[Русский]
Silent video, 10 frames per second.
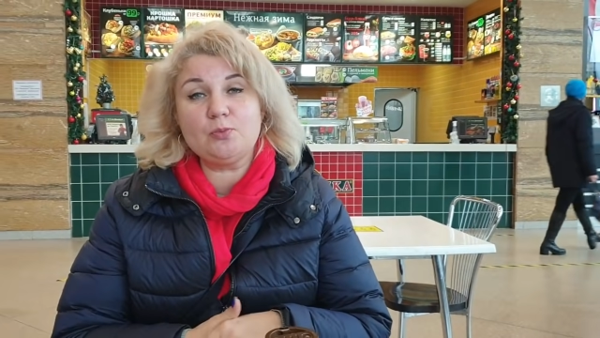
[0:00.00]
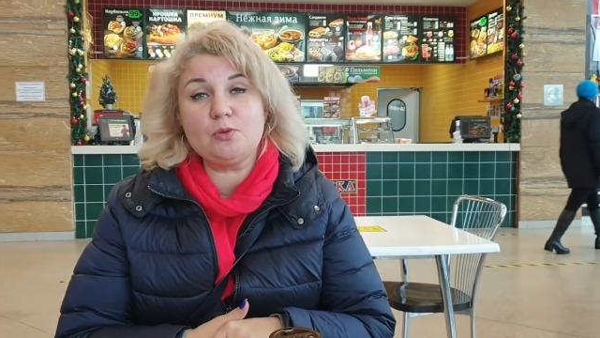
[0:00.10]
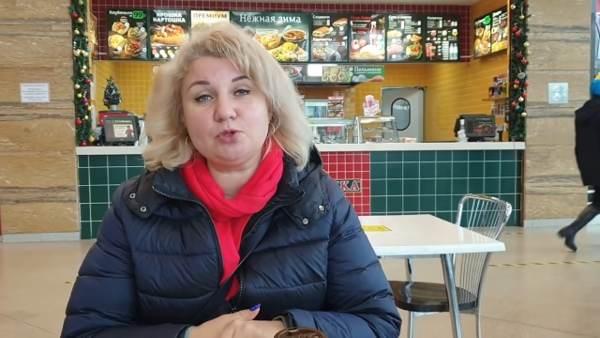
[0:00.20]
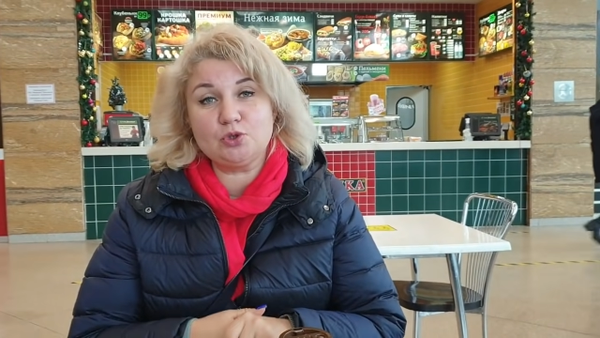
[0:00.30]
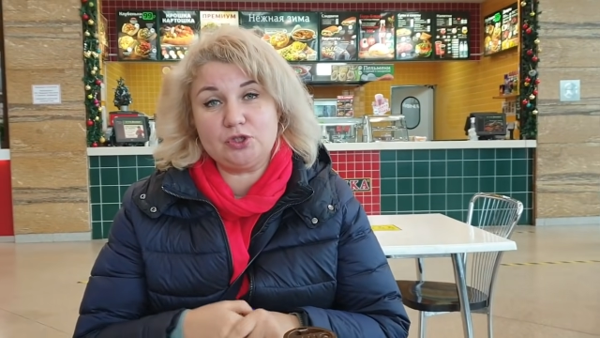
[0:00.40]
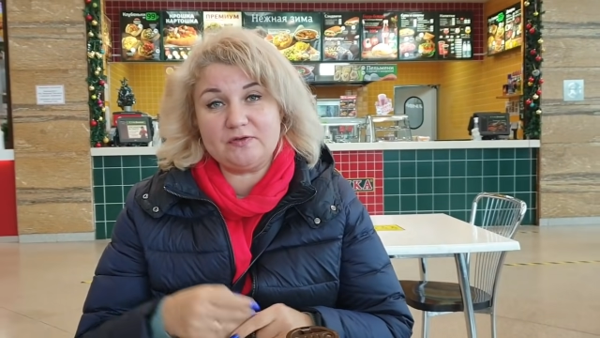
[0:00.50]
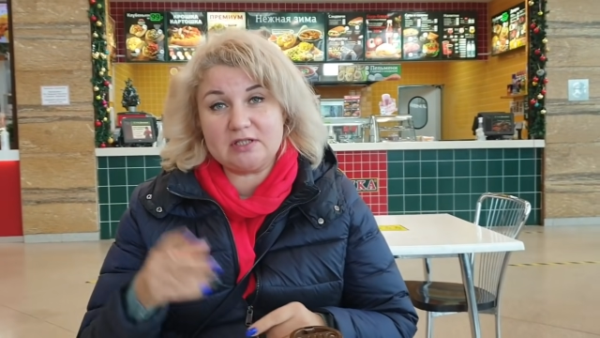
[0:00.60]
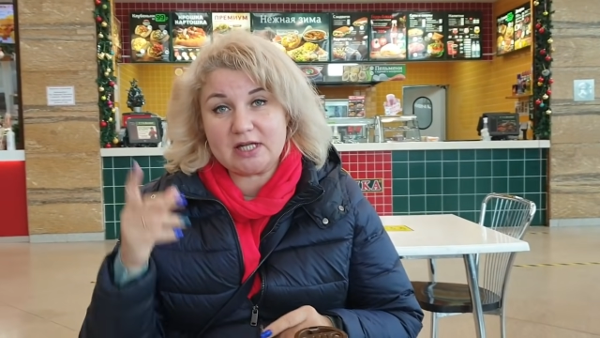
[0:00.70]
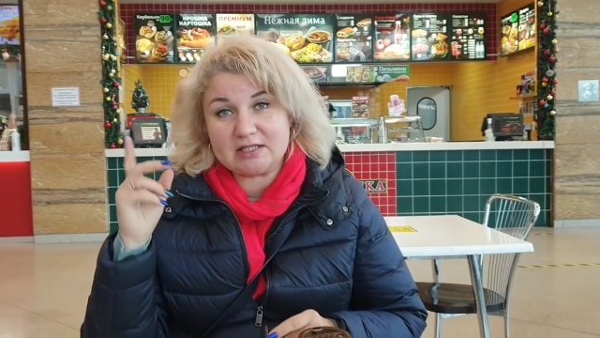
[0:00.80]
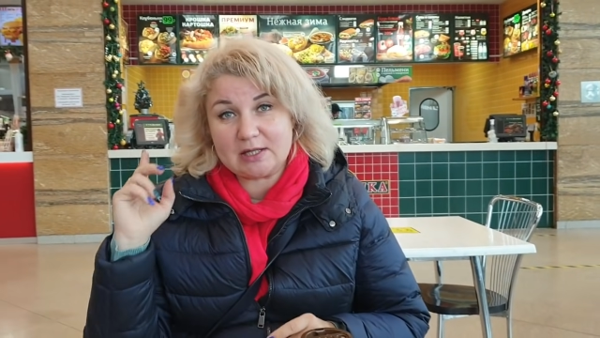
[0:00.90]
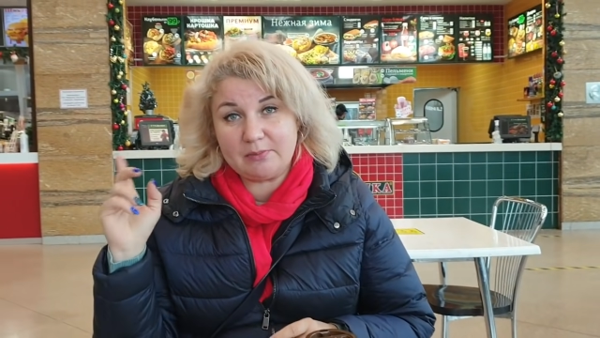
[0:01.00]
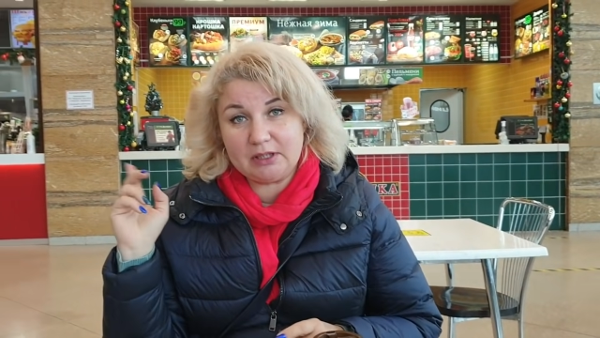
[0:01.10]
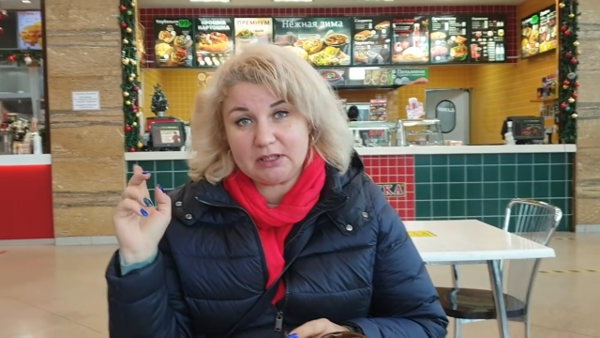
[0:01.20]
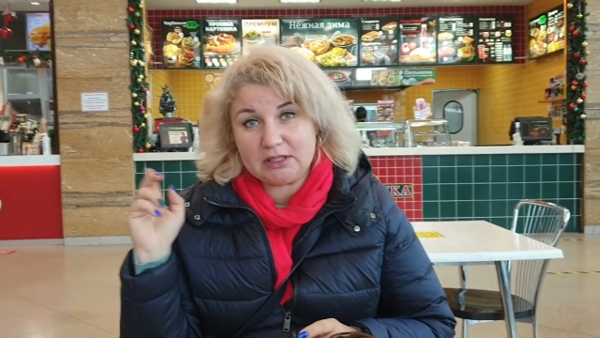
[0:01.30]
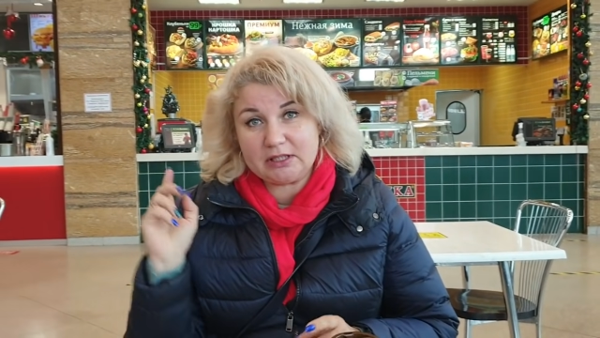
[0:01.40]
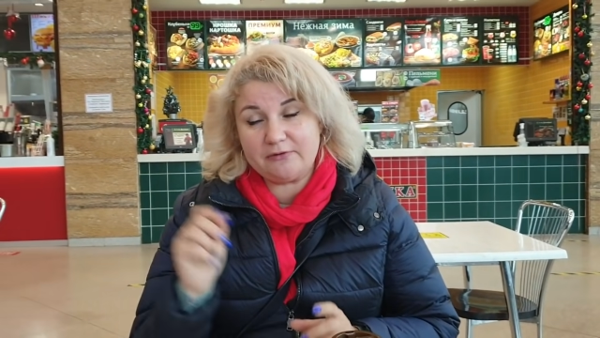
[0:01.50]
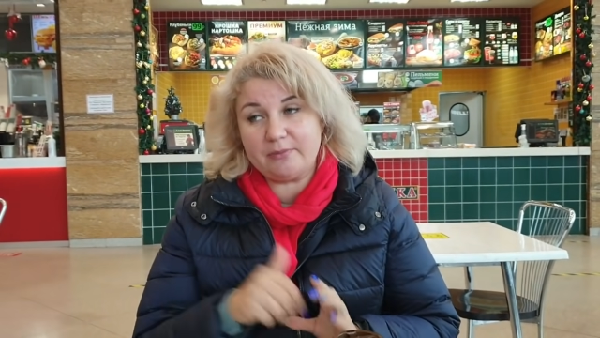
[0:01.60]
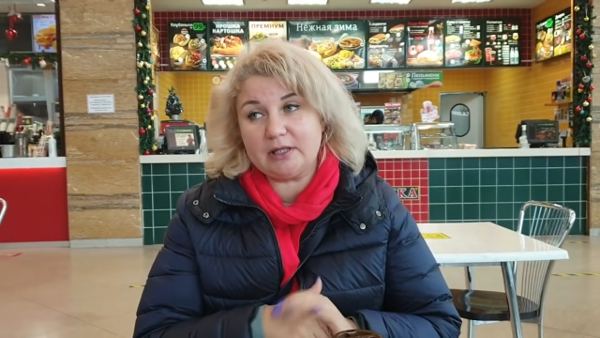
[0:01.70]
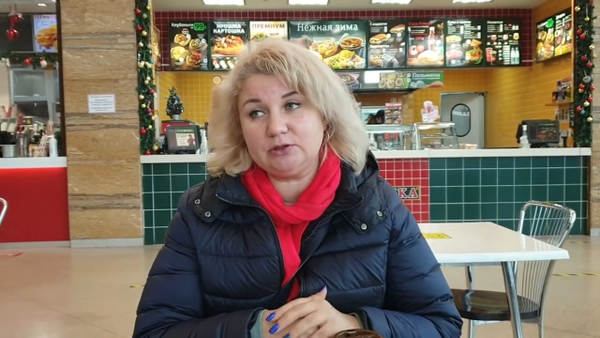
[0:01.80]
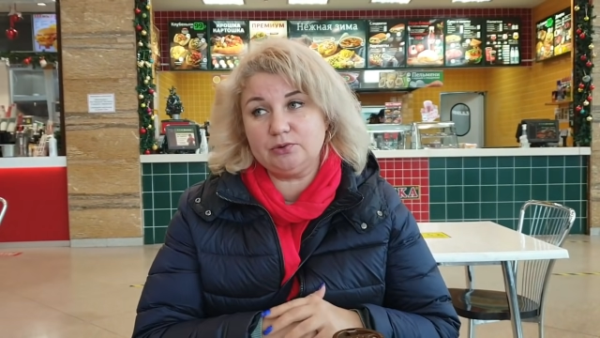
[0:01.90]
в любом случае всегда самое обильное в
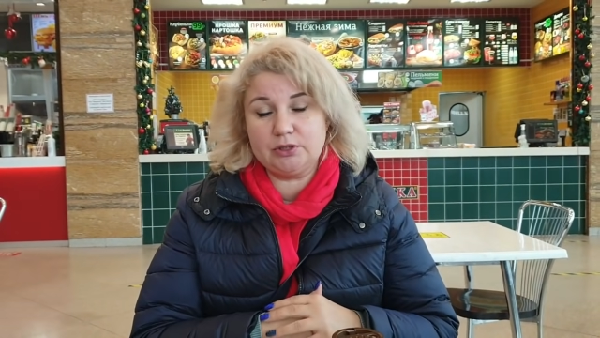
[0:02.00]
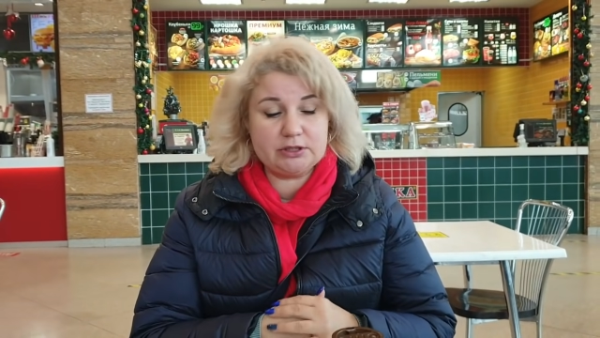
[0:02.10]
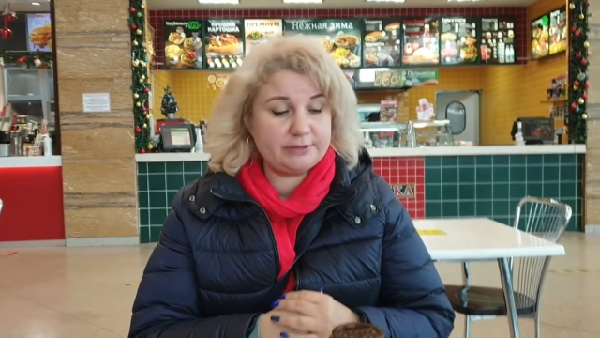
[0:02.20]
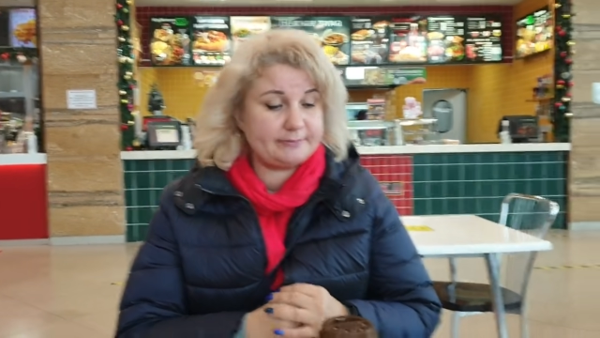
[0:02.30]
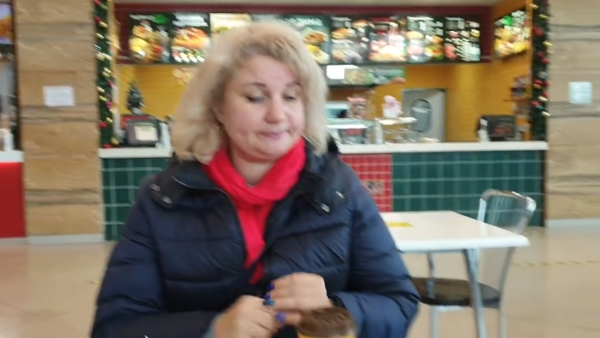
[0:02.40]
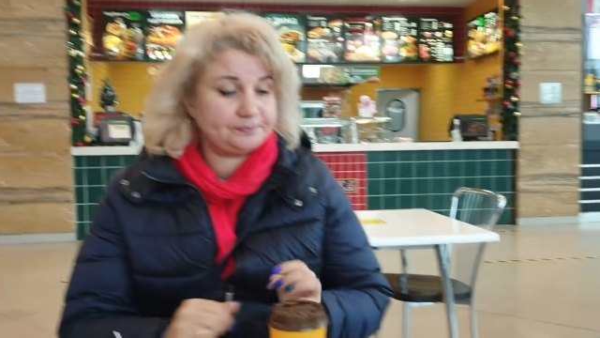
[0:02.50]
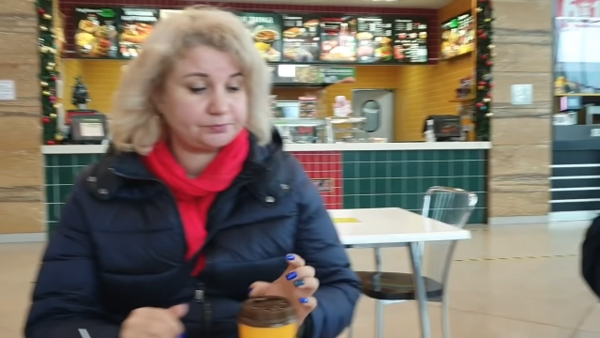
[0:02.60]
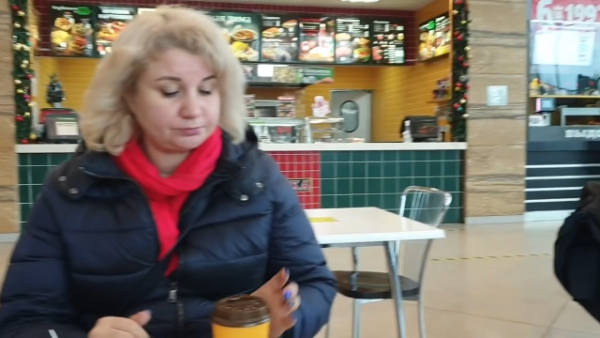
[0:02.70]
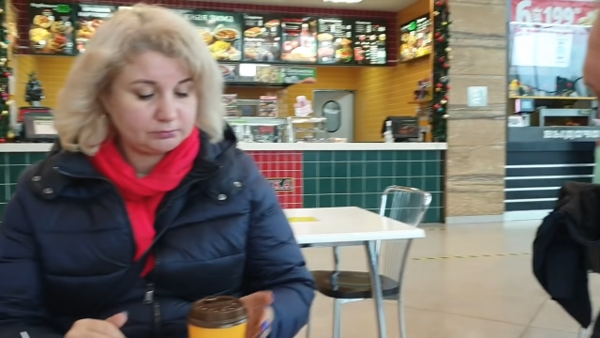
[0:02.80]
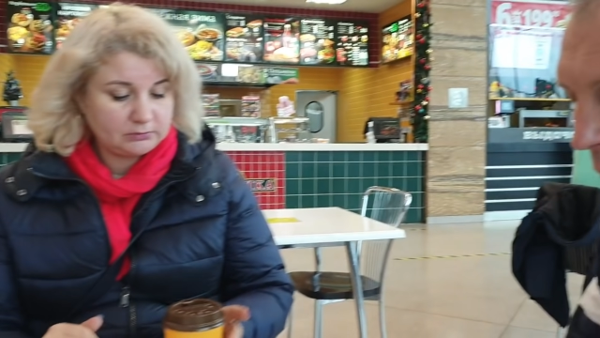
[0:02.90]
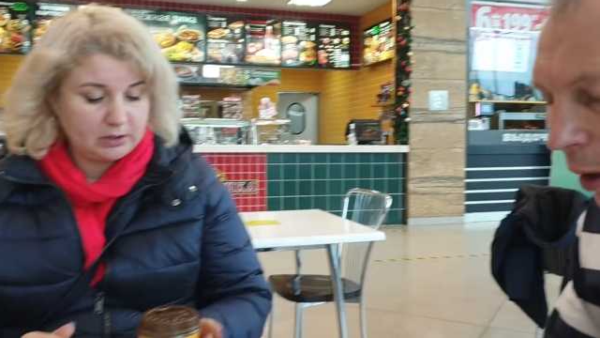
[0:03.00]
Макдональдсе. А что это?